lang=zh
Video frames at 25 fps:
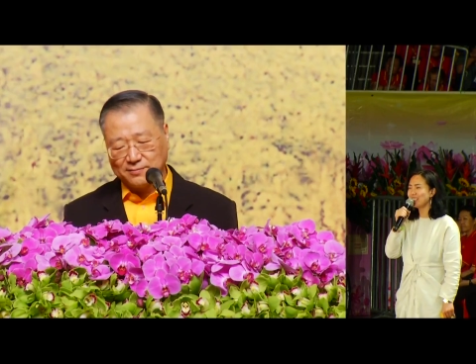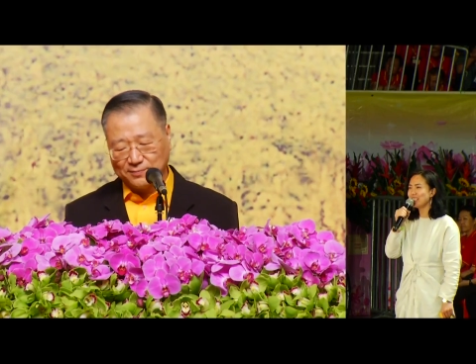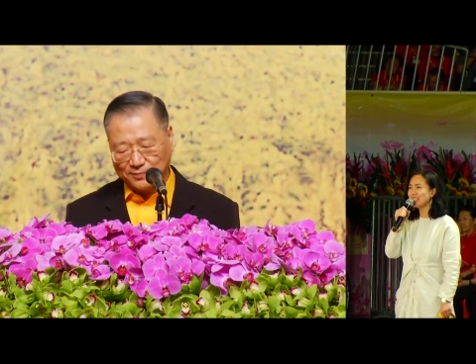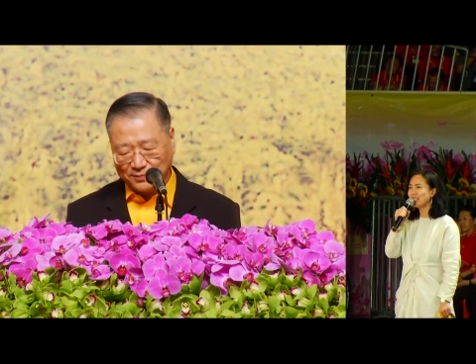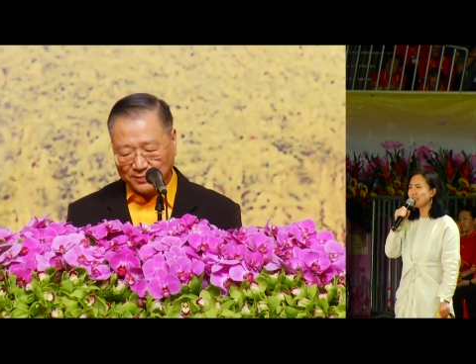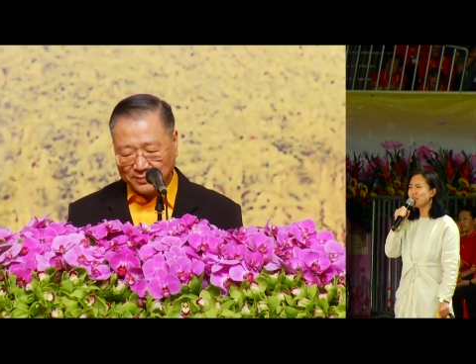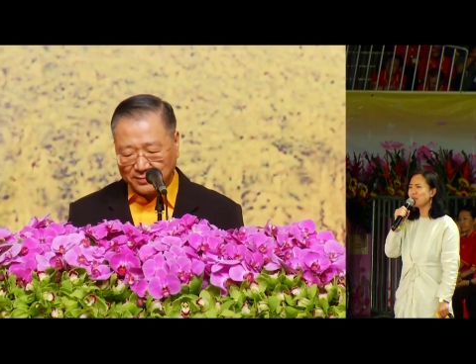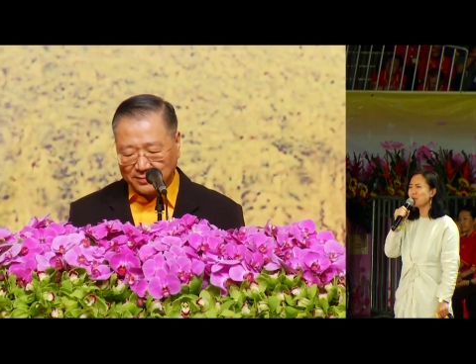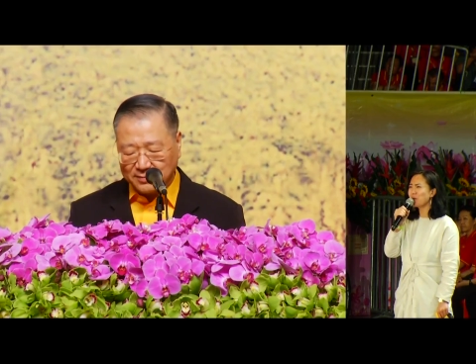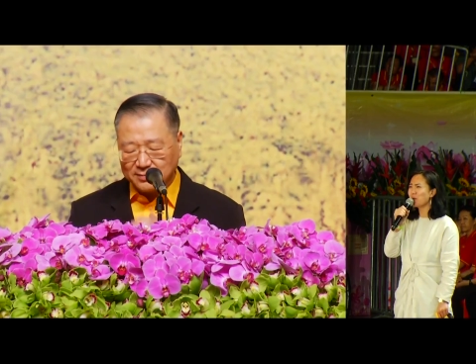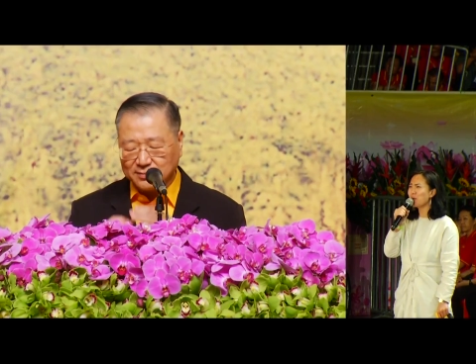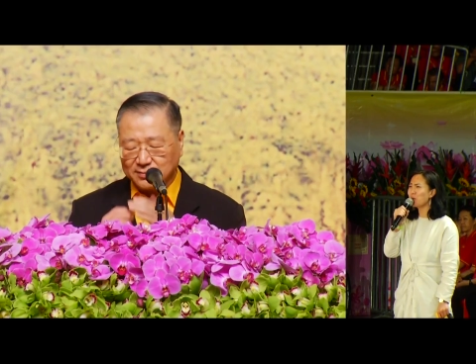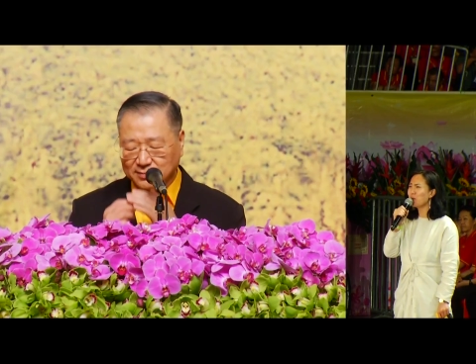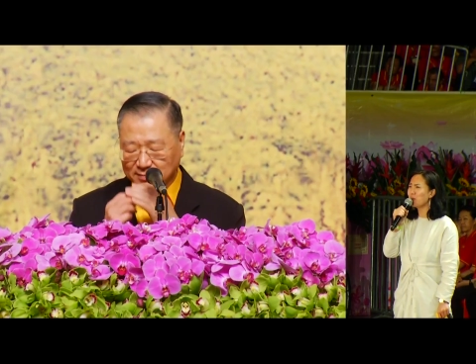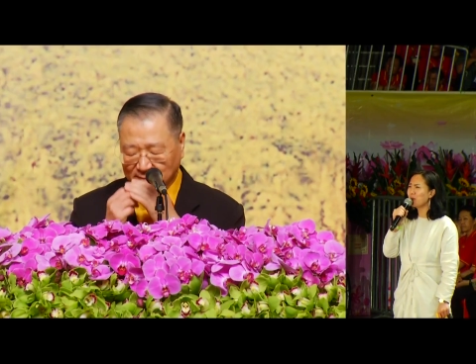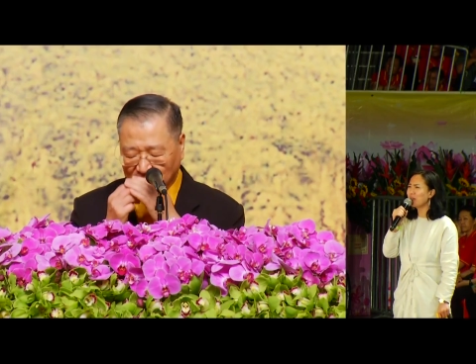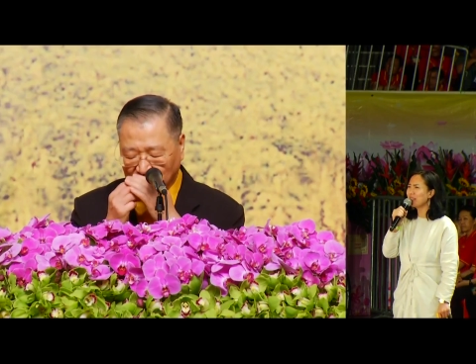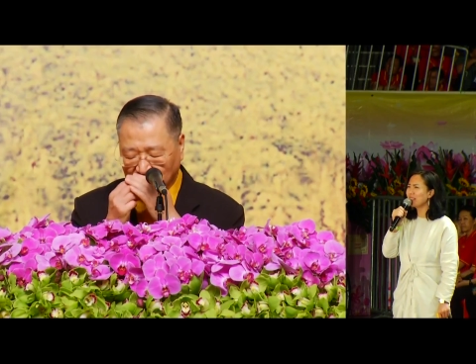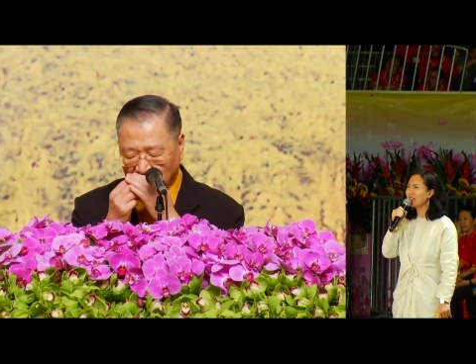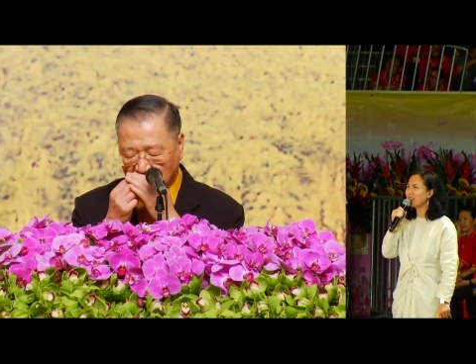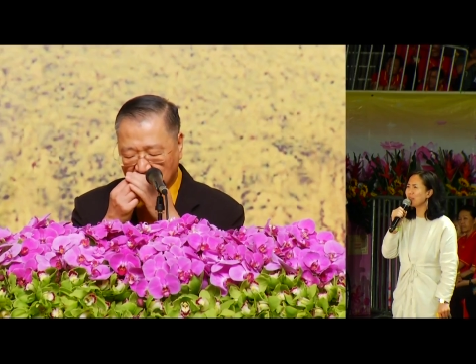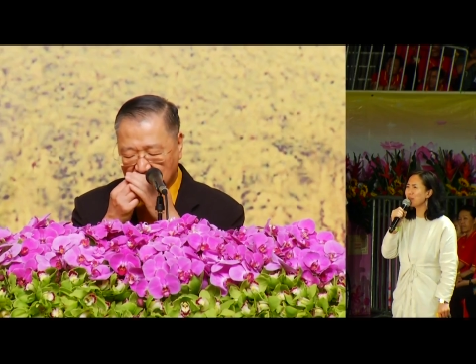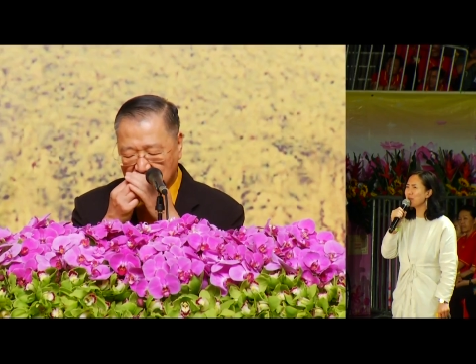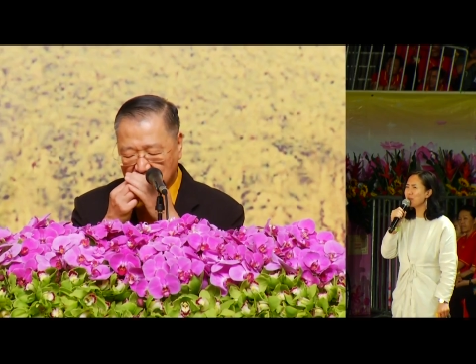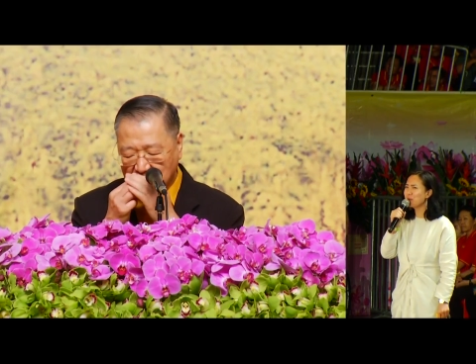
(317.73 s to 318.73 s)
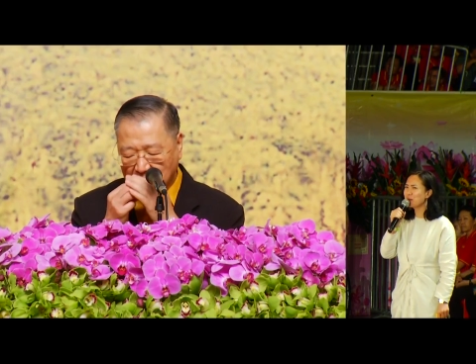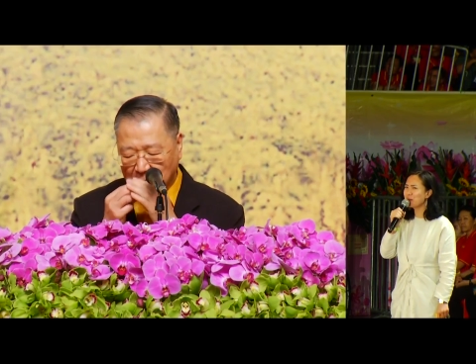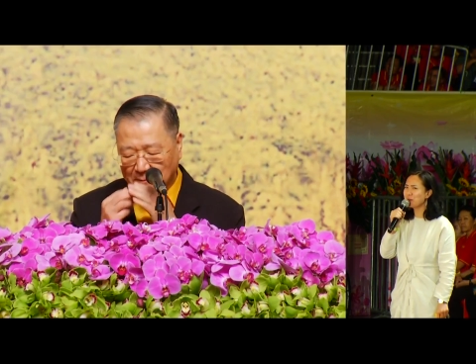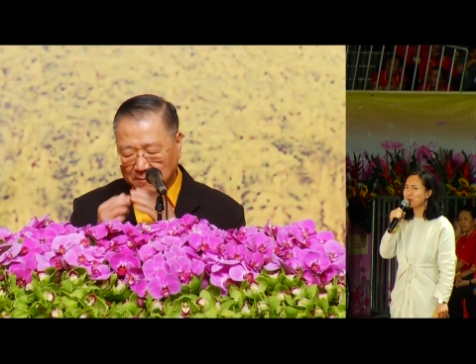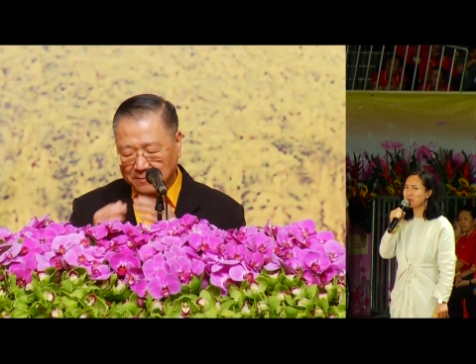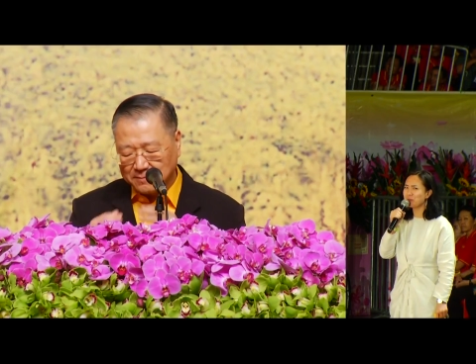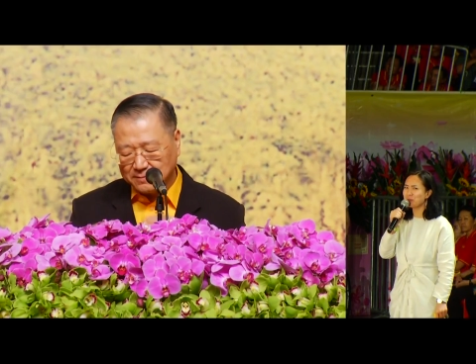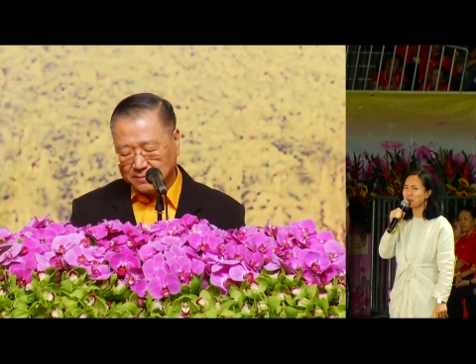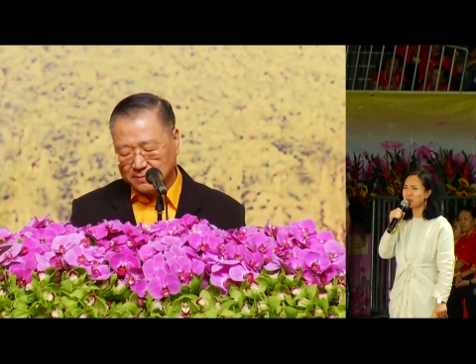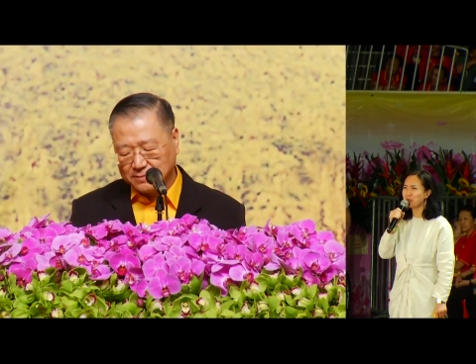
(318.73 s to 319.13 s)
那婚姻会不